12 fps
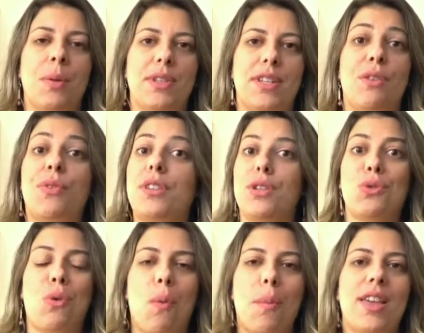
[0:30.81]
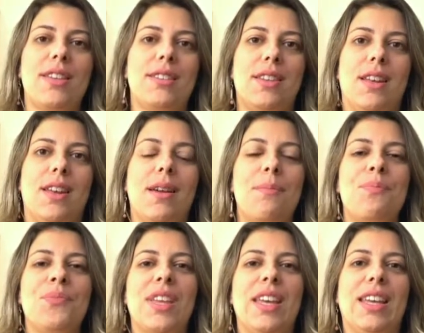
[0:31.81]
Mas ela fez isso com maestria
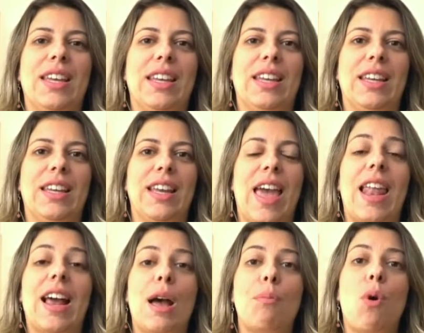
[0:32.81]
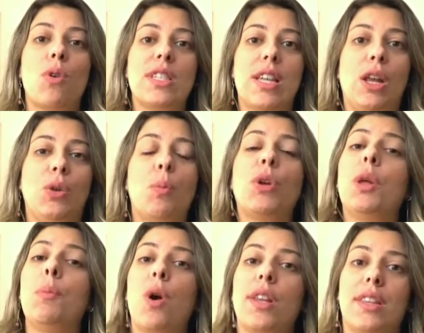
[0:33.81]
e ela acabou sendo muito
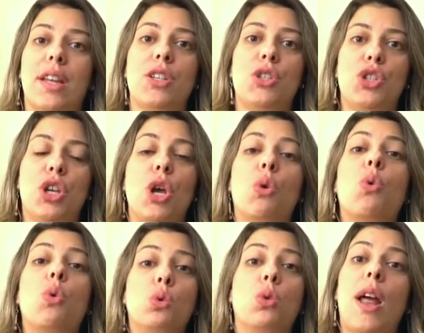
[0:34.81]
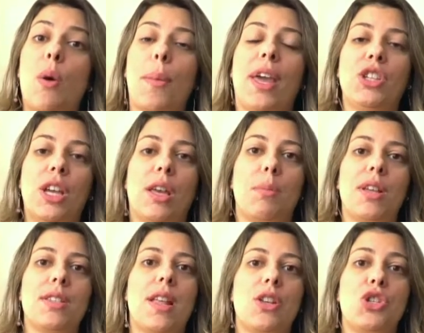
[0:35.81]
importante culturalmente aqui para
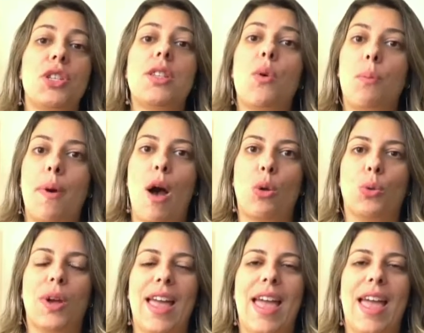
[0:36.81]
a cidade de São Paulo.